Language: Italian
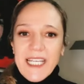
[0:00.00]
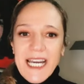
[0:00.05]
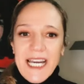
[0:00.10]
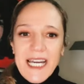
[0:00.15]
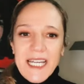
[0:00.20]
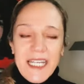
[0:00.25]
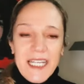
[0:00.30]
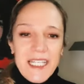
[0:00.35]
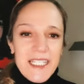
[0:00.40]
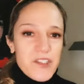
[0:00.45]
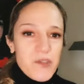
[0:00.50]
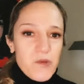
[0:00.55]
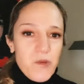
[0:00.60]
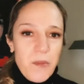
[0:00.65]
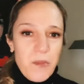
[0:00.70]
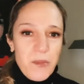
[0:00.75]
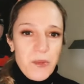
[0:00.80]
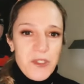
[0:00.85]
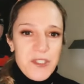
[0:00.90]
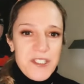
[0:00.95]
le sue
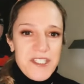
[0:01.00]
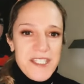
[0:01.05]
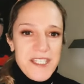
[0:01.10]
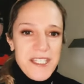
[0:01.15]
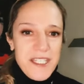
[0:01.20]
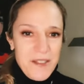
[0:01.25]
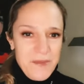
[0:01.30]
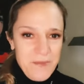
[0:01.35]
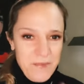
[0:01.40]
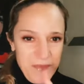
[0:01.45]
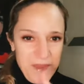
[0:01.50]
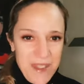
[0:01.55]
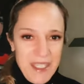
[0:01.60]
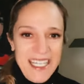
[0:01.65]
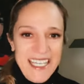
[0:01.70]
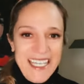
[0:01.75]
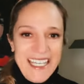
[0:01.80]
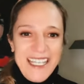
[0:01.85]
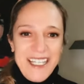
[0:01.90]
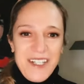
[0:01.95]
poesie. Era
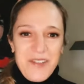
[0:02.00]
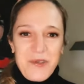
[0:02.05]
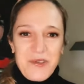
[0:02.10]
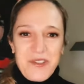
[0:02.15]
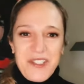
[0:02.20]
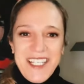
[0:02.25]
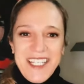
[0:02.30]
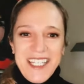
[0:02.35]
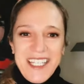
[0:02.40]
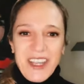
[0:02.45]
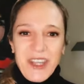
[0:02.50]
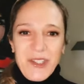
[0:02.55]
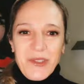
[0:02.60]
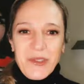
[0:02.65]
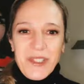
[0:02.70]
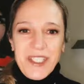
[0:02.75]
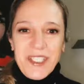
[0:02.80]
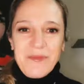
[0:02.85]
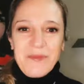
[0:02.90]
uno scrittore.